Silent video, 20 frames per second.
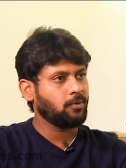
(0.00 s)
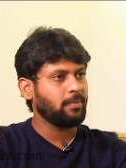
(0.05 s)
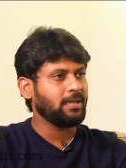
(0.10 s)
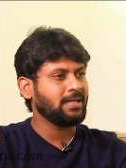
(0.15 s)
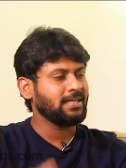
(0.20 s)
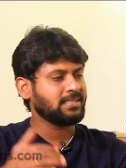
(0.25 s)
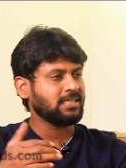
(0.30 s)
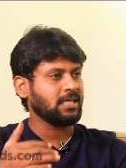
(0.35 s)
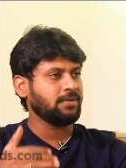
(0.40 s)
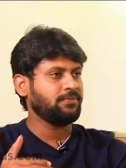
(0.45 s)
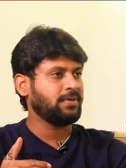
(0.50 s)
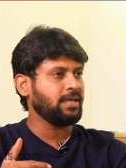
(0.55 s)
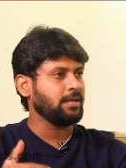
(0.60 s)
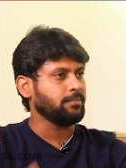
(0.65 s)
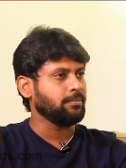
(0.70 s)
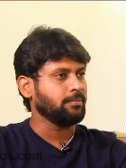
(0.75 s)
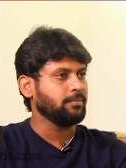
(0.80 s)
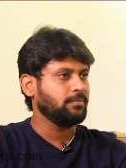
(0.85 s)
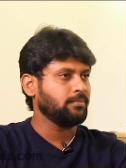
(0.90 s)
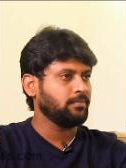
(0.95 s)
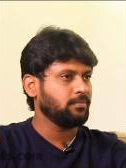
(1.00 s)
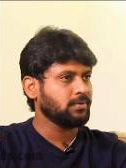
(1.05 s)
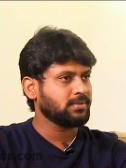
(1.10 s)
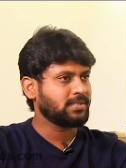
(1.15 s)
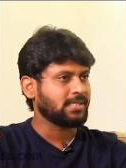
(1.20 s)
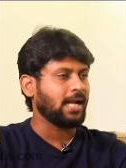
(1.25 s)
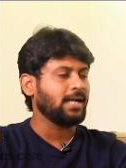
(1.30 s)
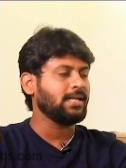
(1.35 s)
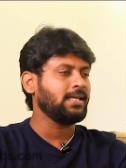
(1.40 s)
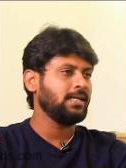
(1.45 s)
ஒரு மாதிரி சேஃப் கேம்
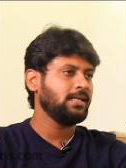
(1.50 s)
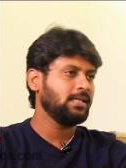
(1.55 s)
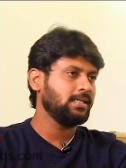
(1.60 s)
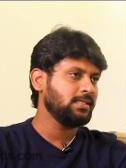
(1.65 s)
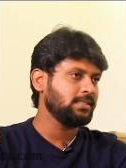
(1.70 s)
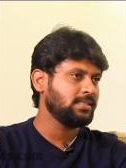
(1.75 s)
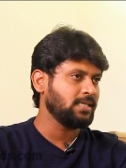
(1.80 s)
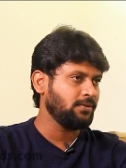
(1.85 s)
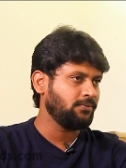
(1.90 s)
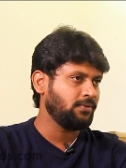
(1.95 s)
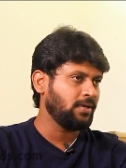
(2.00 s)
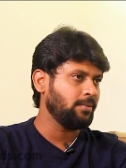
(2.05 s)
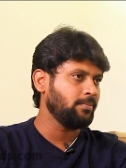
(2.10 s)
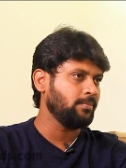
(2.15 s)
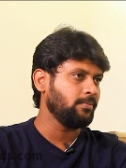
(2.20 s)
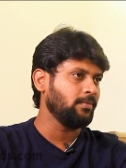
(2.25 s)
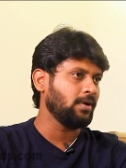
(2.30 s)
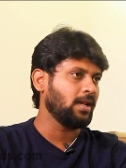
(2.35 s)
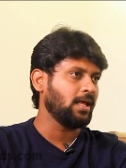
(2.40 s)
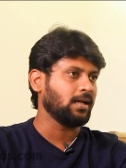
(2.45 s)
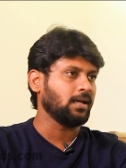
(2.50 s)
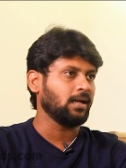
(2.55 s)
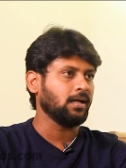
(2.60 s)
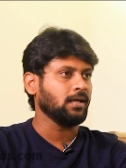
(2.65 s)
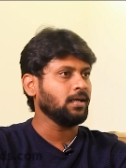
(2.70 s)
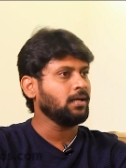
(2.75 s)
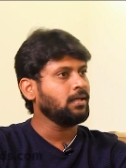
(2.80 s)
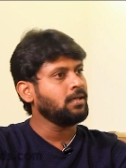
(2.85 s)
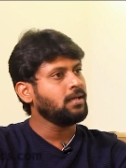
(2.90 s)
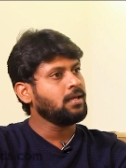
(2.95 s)
ஸ்டார்டிங்லேருந்து சேஃப் கேம்
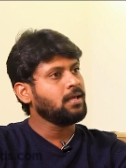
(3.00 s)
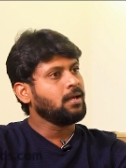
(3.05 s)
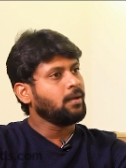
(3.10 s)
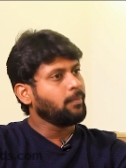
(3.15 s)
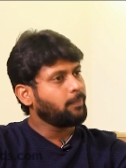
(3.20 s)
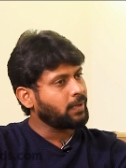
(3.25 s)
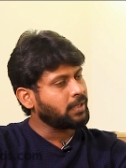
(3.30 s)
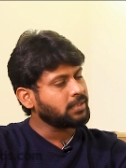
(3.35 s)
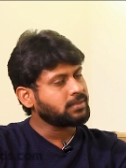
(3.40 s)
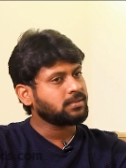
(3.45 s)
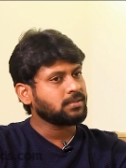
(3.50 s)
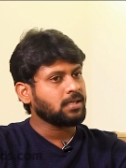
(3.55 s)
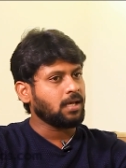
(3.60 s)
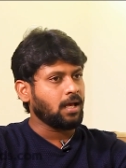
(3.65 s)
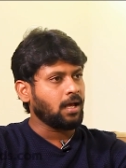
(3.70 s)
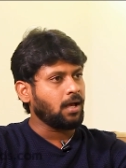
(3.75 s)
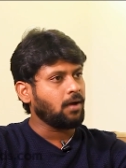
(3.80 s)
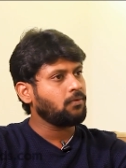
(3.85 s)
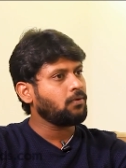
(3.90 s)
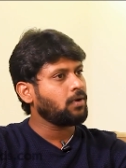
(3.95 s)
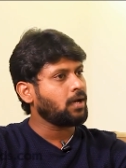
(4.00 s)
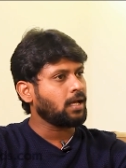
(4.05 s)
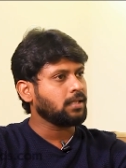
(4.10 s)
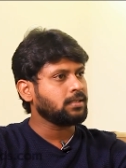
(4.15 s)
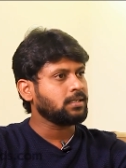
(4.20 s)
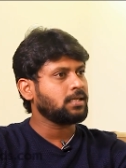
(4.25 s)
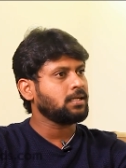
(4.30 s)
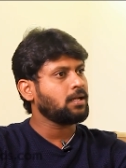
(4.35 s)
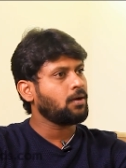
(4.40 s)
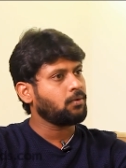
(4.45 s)
விளாடுறாங்க ப்ளஸ் அவங்க
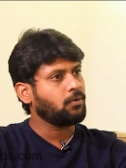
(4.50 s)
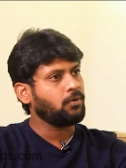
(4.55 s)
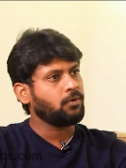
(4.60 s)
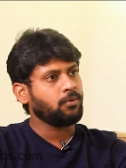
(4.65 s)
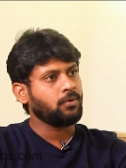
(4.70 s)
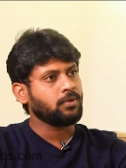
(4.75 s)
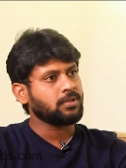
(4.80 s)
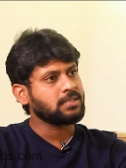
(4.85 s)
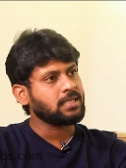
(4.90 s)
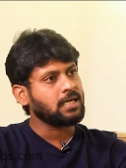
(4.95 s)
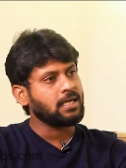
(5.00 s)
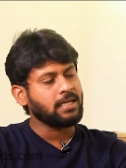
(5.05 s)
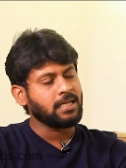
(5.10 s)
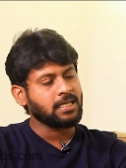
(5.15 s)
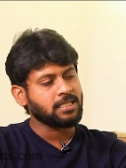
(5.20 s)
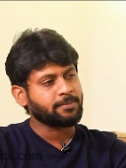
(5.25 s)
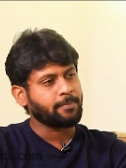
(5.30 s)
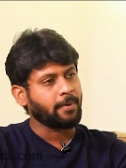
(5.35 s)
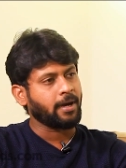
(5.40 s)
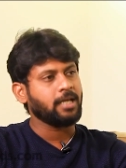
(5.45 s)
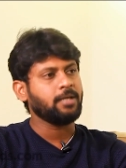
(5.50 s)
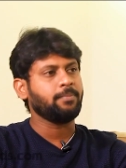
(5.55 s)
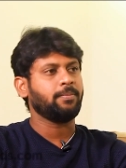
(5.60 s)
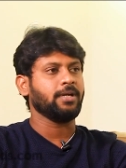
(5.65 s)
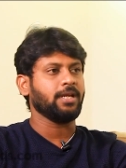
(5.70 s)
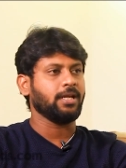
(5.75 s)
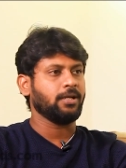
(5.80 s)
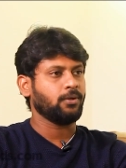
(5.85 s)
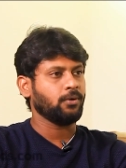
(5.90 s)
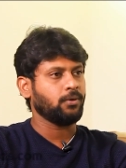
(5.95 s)
அதுக்குன்னு அவங்களோட ஒரிஜினாலிட்டியை ஸ்பாயில்
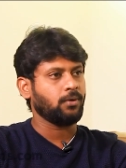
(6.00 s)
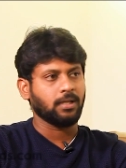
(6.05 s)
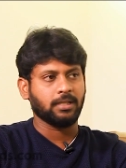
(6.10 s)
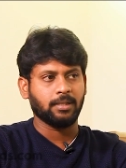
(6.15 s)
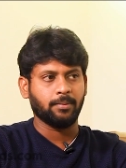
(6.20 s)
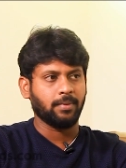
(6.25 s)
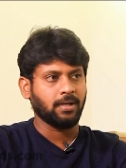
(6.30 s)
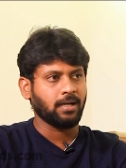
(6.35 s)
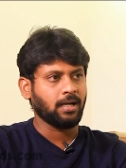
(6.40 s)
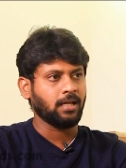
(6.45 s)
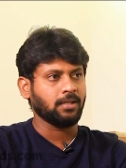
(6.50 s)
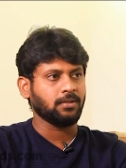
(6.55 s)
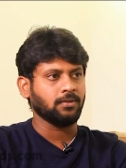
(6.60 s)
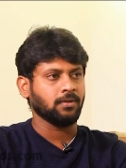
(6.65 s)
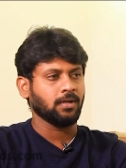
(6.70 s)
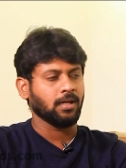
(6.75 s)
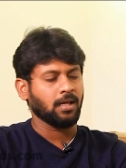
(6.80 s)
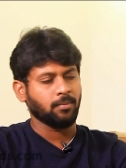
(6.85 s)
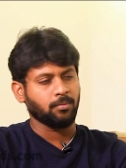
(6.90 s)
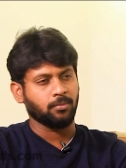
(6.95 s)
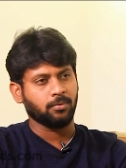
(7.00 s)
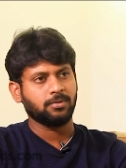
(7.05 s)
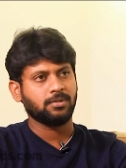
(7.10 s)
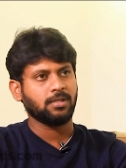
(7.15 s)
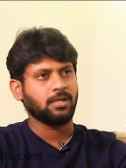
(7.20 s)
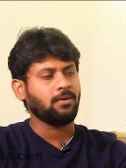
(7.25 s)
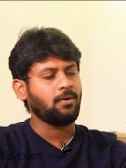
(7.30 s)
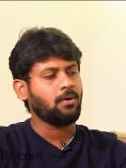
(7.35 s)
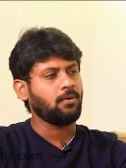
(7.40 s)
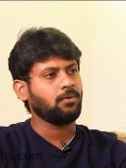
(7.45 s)
பண்ணிக்கிட்டோ அந்த மாதிரிலாம் எதுவும் இல்லை
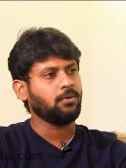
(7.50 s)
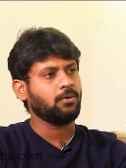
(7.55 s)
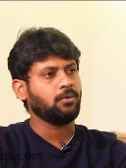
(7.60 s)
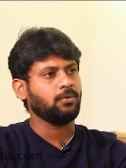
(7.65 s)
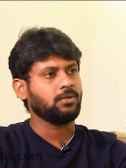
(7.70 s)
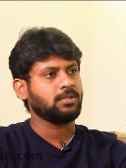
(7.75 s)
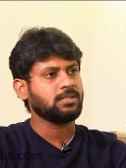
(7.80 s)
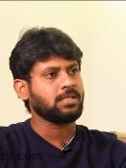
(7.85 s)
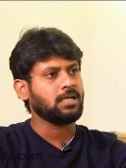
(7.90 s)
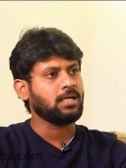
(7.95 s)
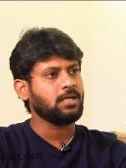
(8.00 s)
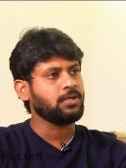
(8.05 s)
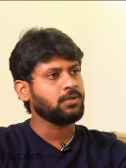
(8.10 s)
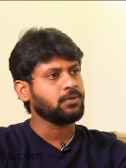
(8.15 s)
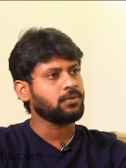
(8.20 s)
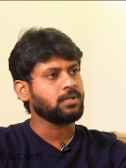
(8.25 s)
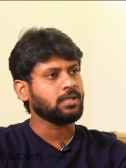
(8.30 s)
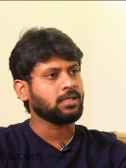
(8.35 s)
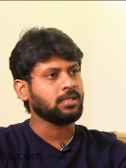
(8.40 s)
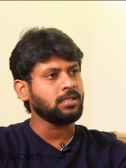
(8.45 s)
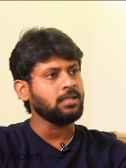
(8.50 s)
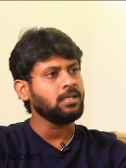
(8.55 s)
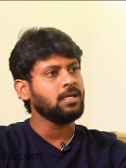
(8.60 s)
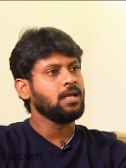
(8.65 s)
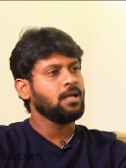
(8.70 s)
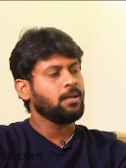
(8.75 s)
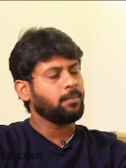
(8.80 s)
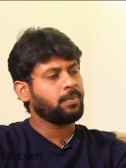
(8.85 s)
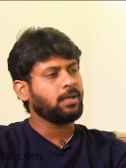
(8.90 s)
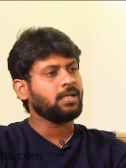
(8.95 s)
முடிஞ்சளவு அவங்களோட ஒரிஜினாலிட்டியும்
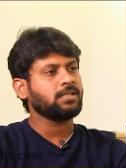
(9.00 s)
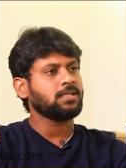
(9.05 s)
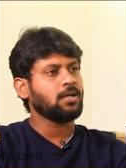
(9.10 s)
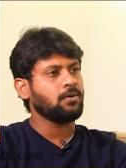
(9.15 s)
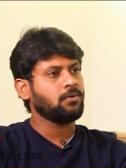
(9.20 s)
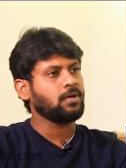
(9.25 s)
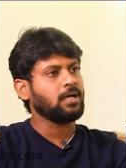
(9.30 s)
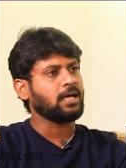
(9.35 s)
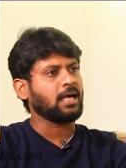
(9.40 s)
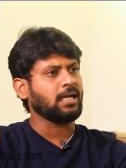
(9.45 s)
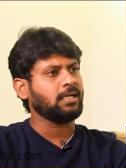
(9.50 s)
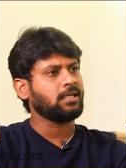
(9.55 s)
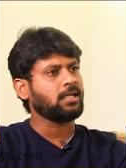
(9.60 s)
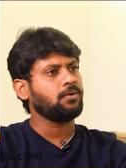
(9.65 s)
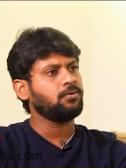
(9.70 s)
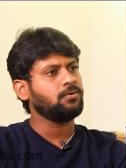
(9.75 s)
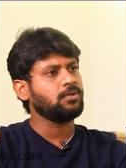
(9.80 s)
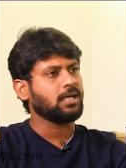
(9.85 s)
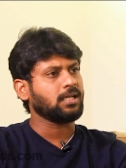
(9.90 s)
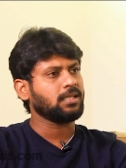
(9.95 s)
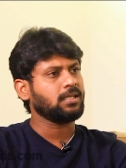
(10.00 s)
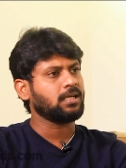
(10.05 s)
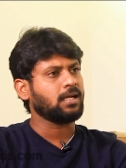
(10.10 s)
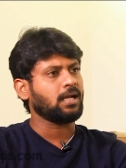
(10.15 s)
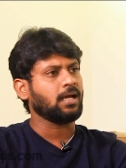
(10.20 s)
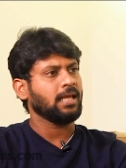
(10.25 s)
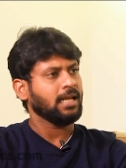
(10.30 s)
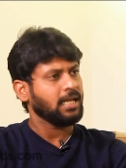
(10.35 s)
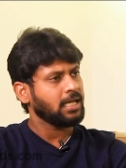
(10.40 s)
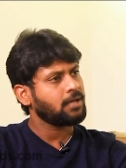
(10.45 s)
இருக்குது ப்ளஸ் அவங்க கரெக்டாகவும்
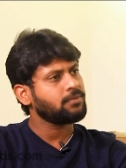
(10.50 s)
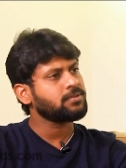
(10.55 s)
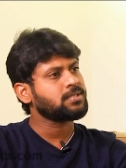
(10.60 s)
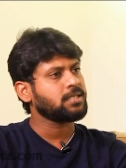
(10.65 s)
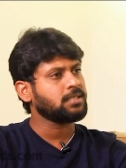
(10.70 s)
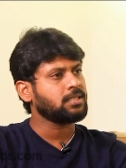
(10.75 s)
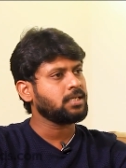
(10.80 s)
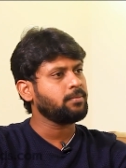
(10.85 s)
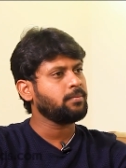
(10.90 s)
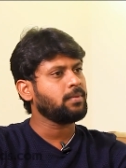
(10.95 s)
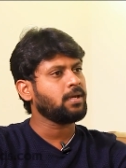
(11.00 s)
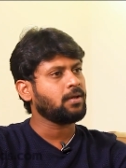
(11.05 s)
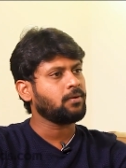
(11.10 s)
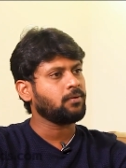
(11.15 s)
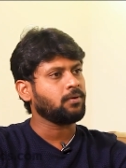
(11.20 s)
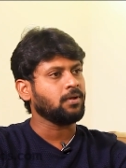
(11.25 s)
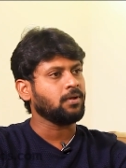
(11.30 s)
நடந்துக்கிறாங்க எல்லா விஷயத்துலையுமே